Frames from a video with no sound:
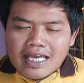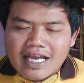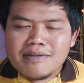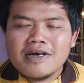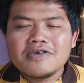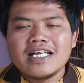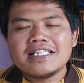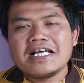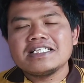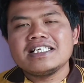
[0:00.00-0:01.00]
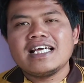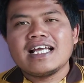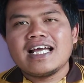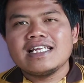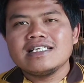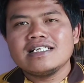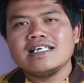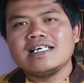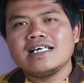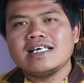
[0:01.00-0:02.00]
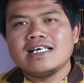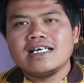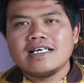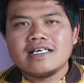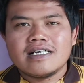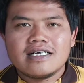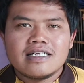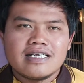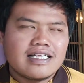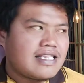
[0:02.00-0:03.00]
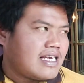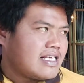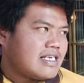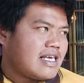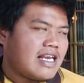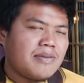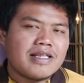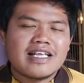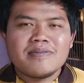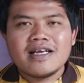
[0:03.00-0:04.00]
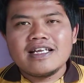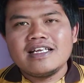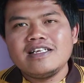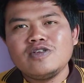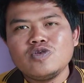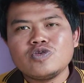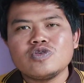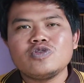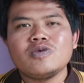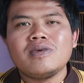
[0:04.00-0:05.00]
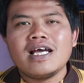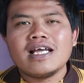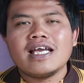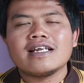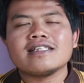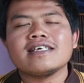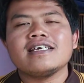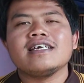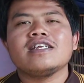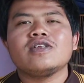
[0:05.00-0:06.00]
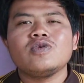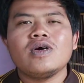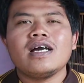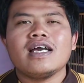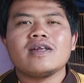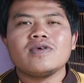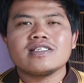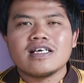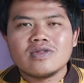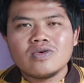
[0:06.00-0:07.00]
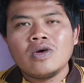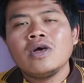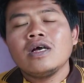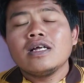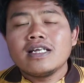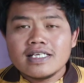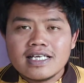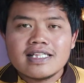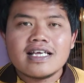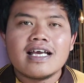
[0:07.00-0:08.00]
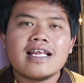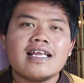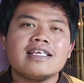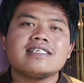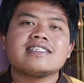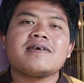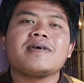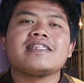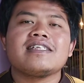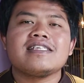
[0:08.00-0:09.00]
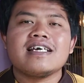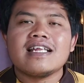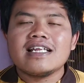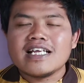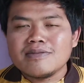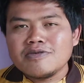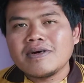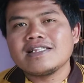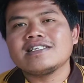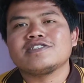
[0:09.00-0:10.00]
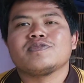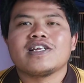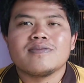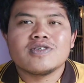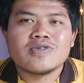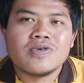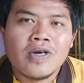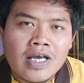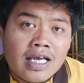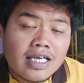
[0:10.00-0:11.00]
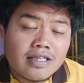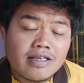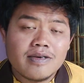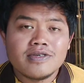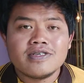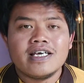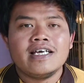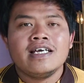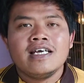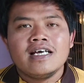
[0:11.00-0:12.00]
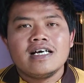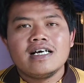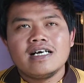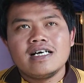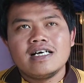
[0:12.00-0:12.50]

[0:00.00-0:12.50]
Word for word: yang mau datang silahkan eh, datang alamat kami ada di Dusun Jomblang RT 2 RW 1 Desa Tengaran Kecamatan Tengaran Kabupaten Semarang Bosku gitu ya Bosku ya e,